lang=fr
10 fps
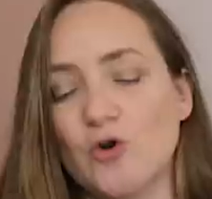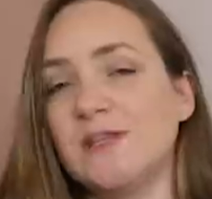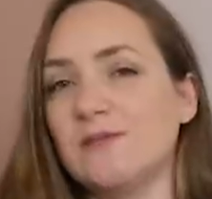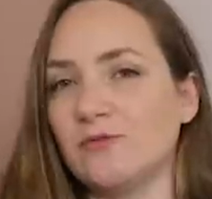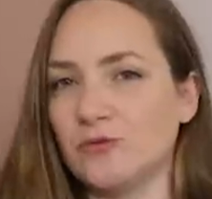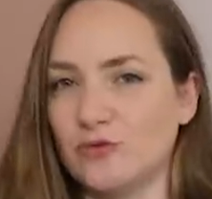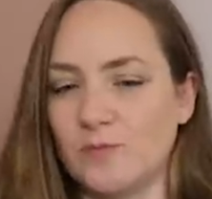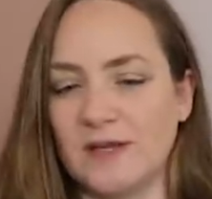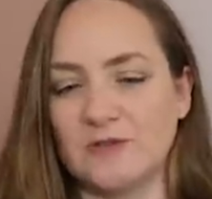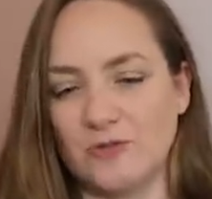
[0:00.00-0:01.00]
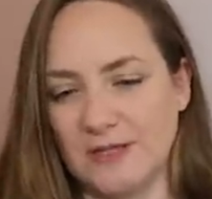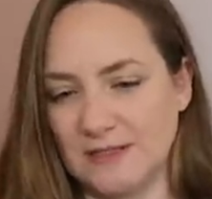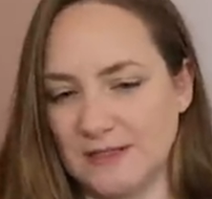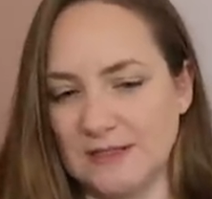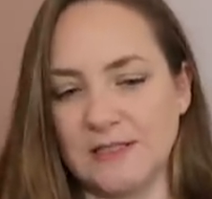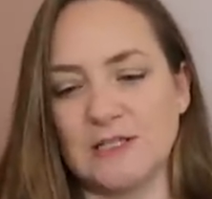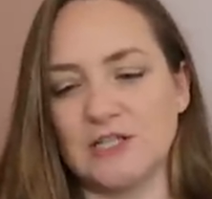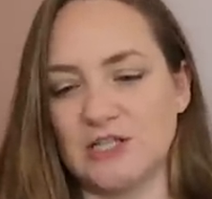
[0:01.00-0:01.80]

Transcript: Au niveau du bas du legging,